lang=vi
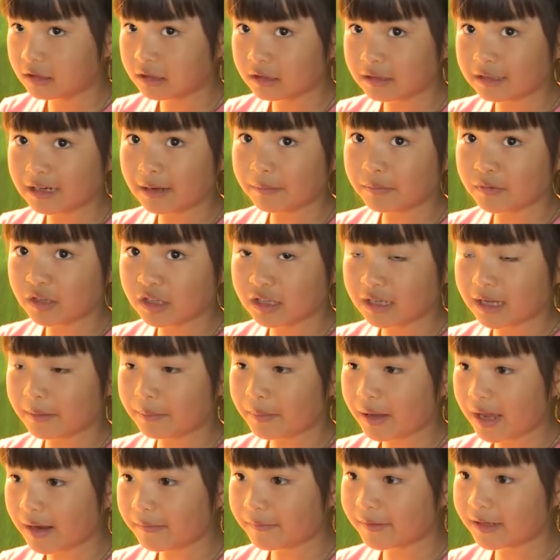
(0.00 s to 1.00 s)
con gặp được các
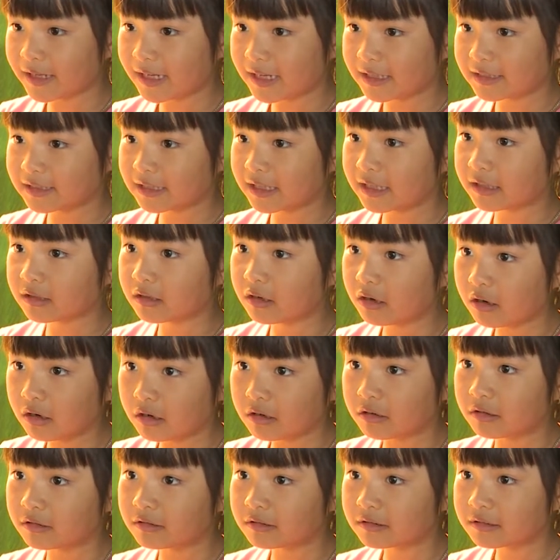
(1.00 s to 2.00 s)
bạn với cả thầy
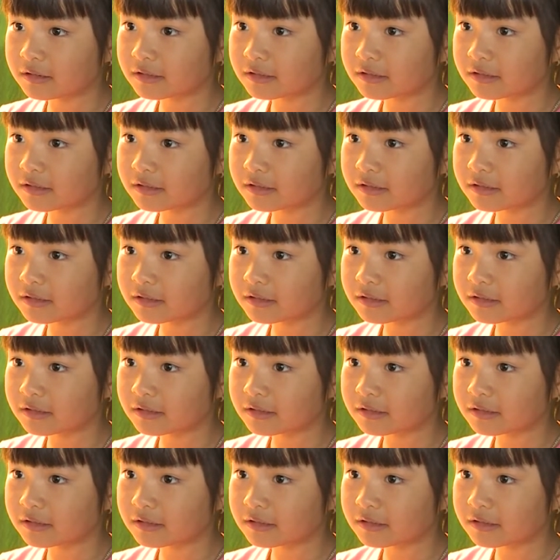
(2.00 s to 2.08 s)
cô.